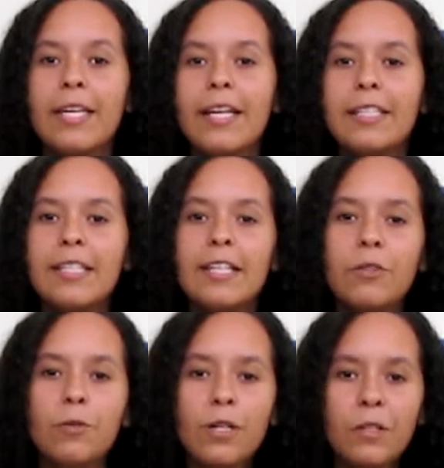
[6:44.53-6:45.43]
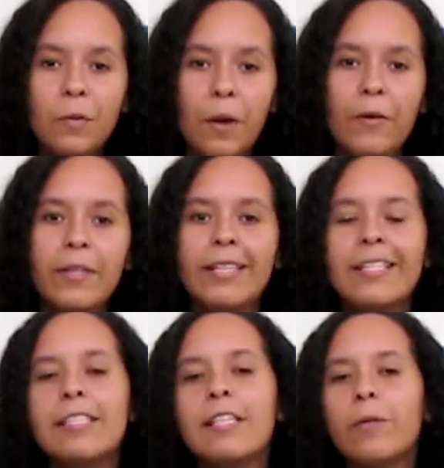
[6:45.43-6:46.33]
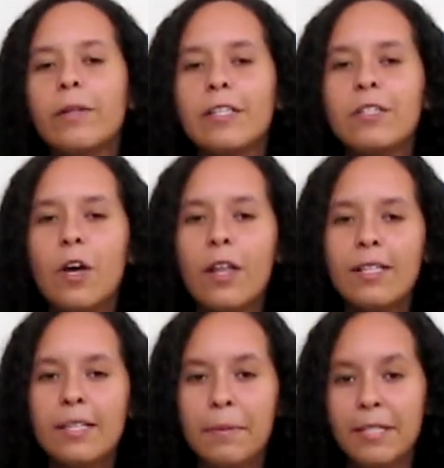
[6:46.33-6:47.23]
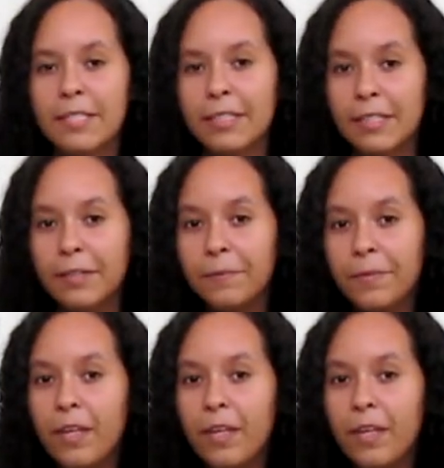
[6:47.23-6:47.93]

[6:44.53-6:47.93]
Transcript: e a assinatura anual da lição da Escola Sabatina?